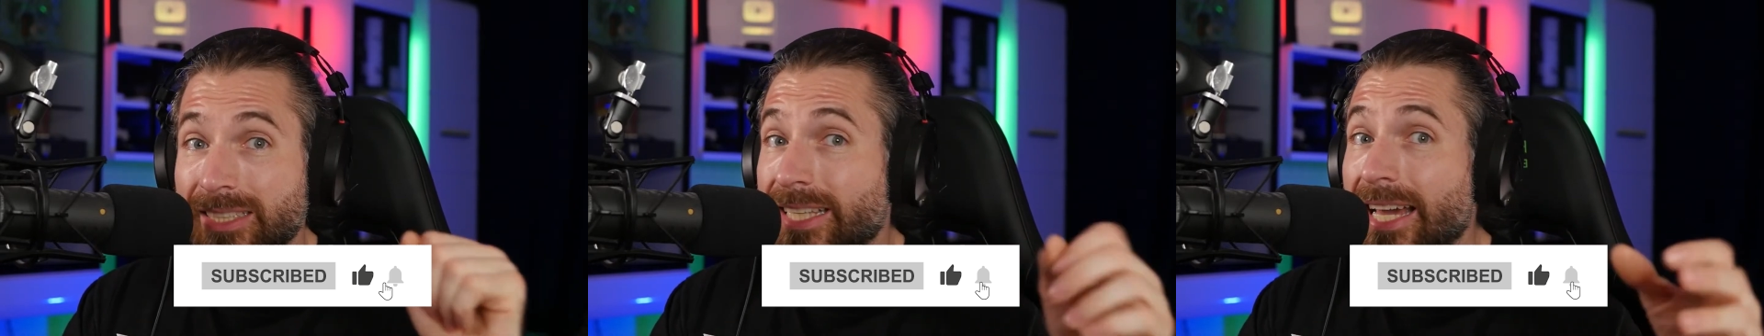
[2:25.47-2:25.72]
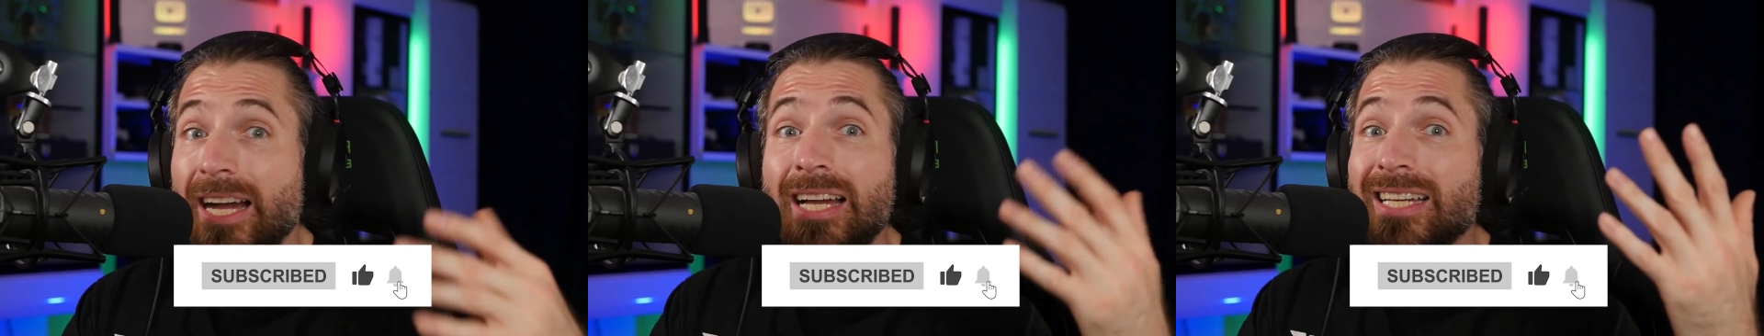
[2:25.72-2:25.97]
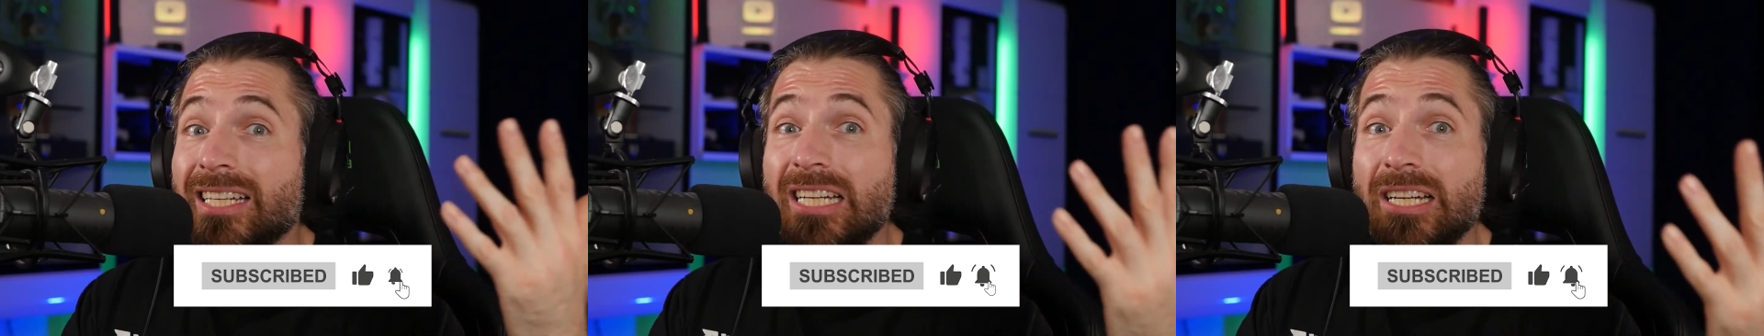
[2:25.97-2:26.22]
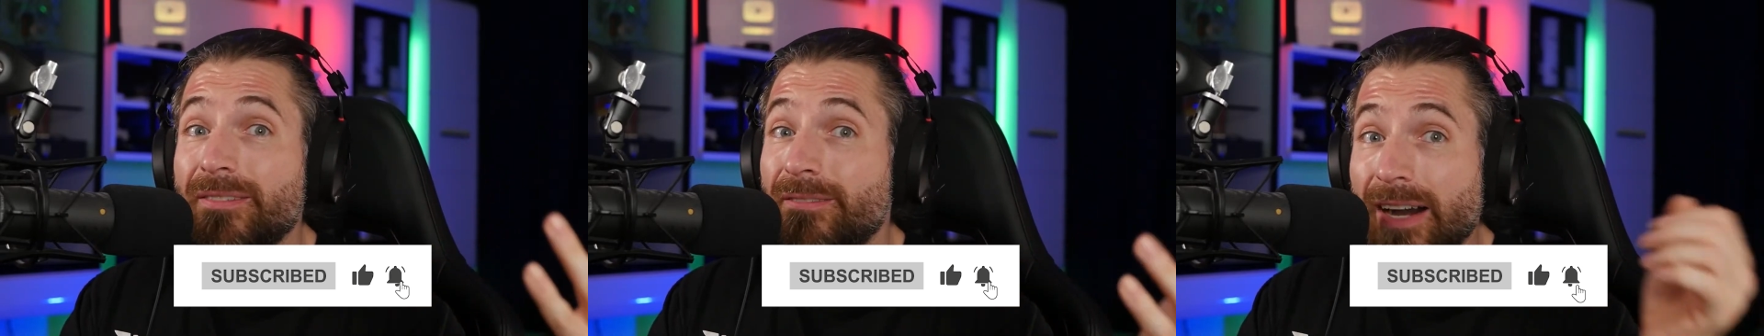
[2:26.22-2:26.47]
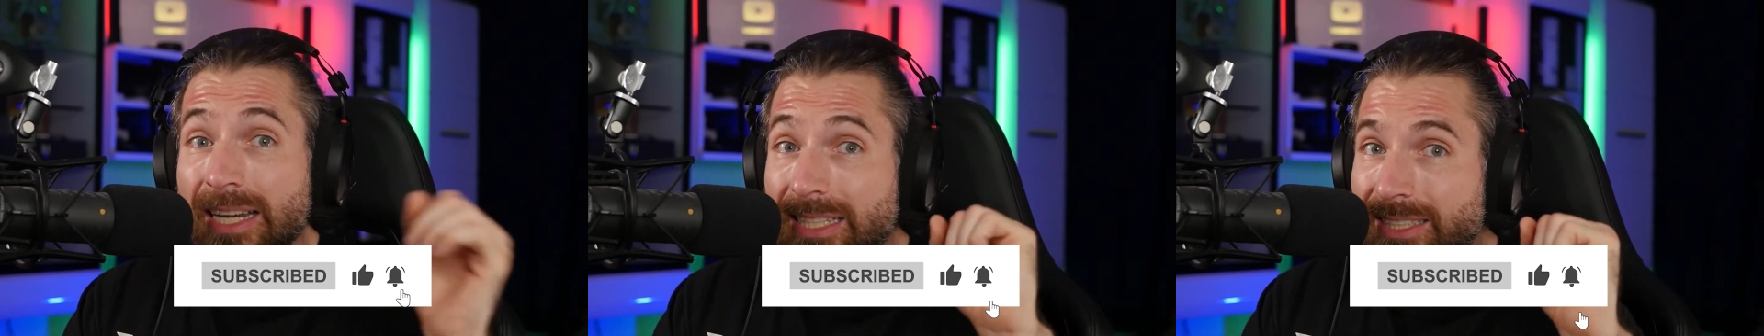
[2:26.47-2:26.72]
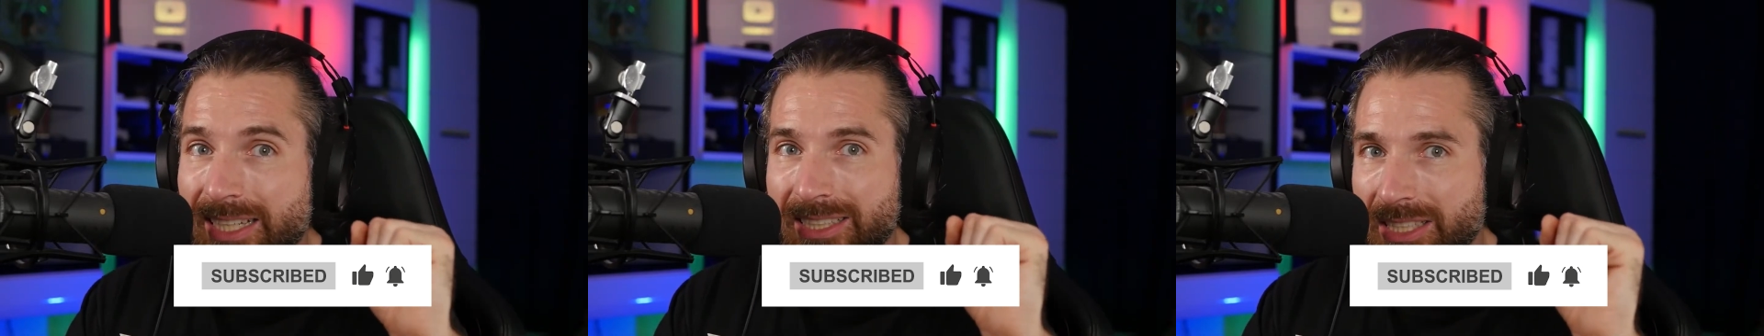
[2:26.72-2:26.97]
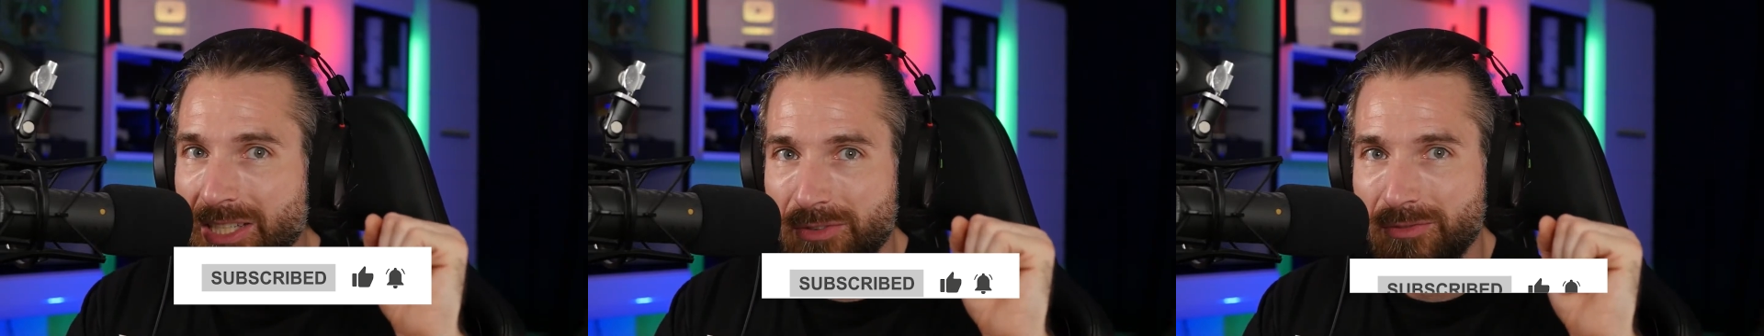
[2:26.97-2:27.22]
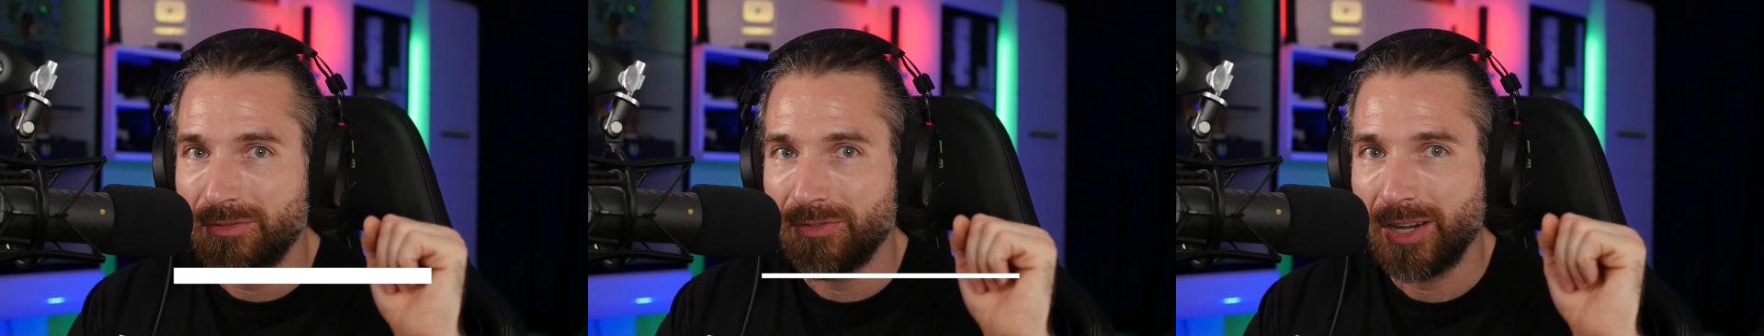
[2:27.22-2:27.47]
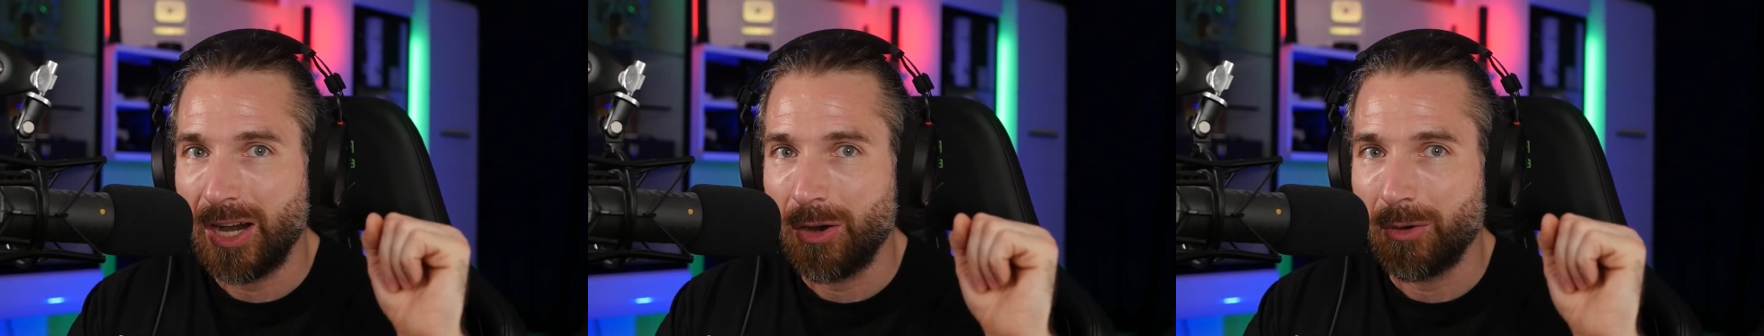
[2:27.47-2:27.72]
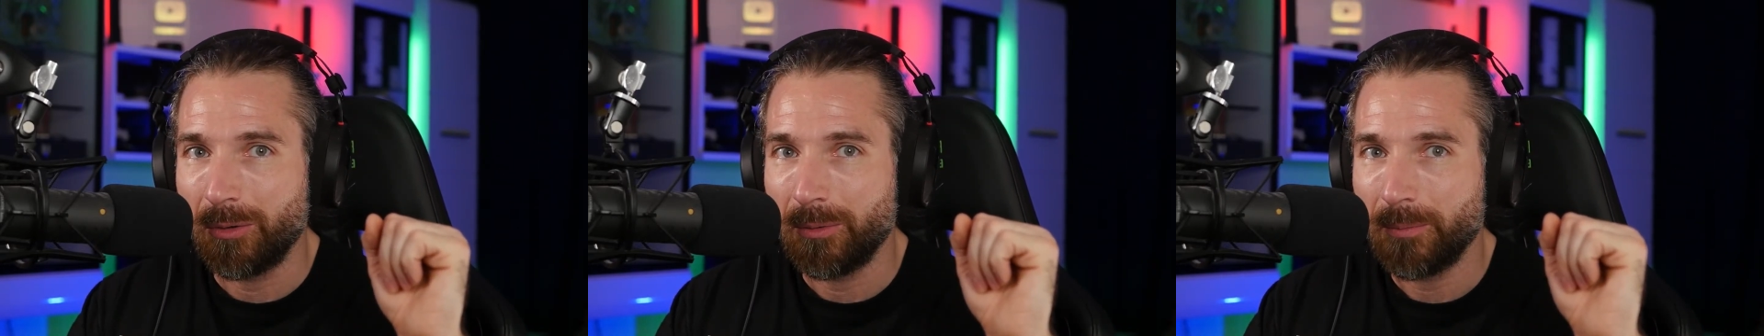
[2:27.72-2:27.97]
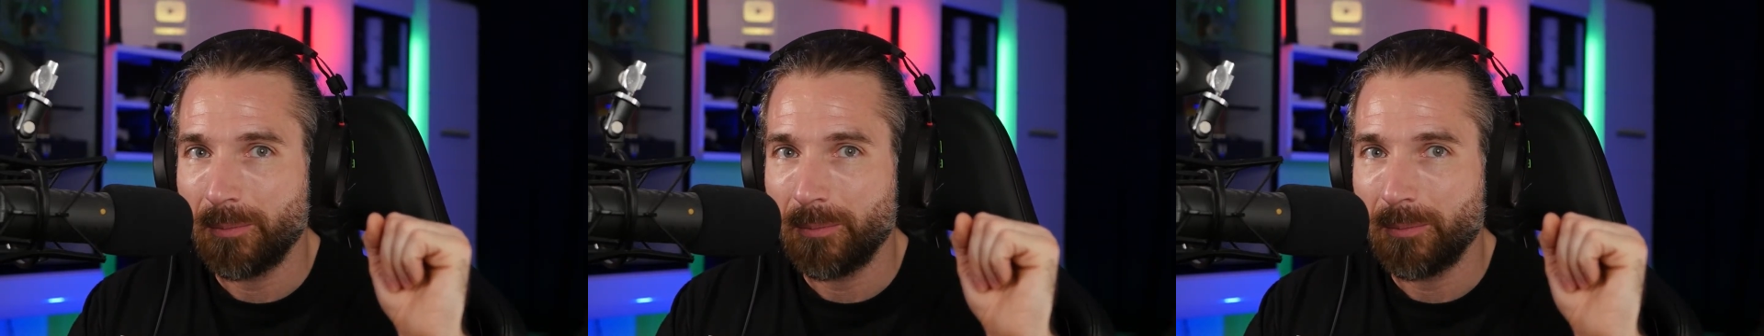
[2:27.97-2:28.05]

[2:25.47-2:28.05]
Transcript: der qualitativen Frau.